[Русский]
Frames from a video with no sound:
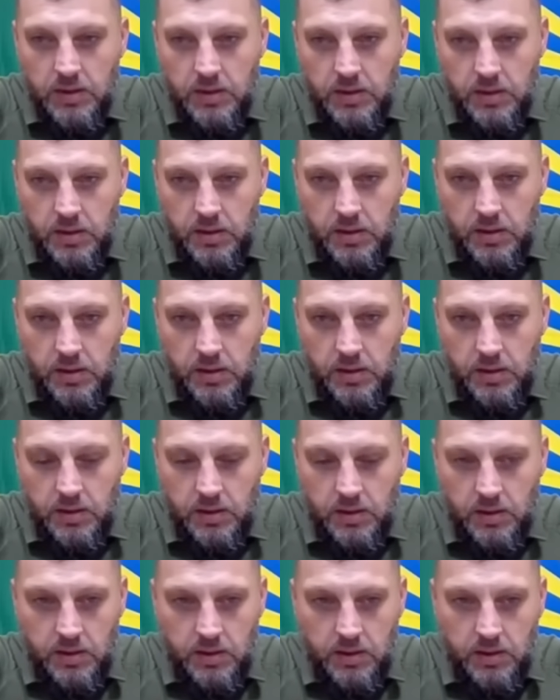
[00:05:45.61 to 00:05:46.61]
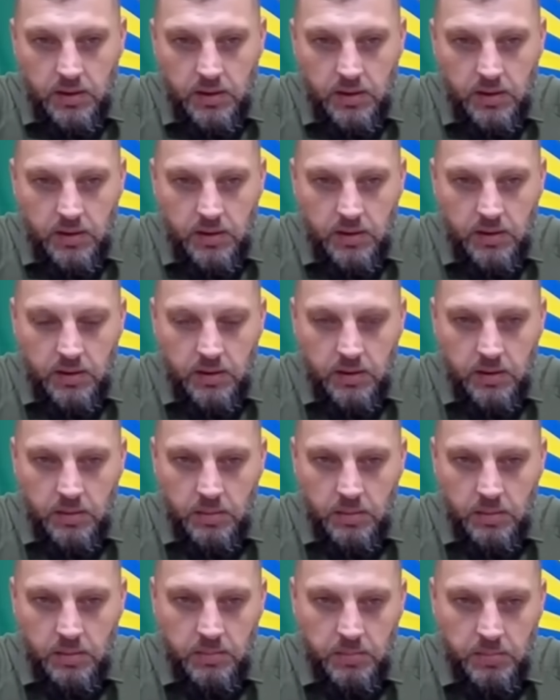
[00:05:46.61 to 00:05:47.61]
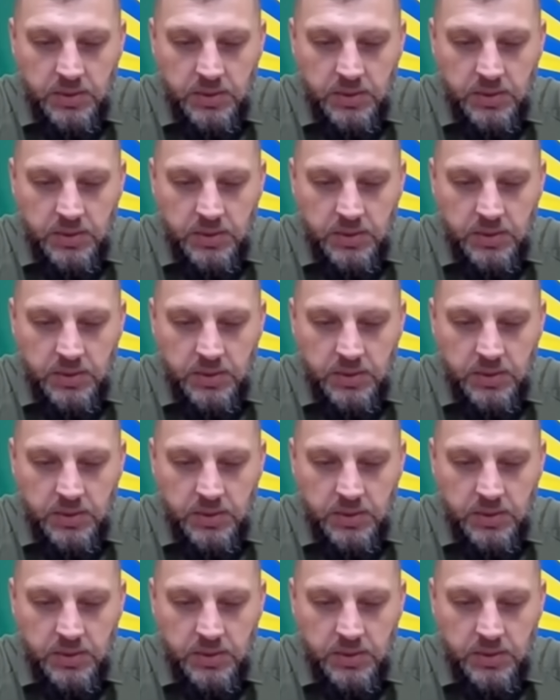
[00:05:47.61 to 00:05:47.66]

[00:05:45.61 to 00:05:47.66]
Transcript: Э,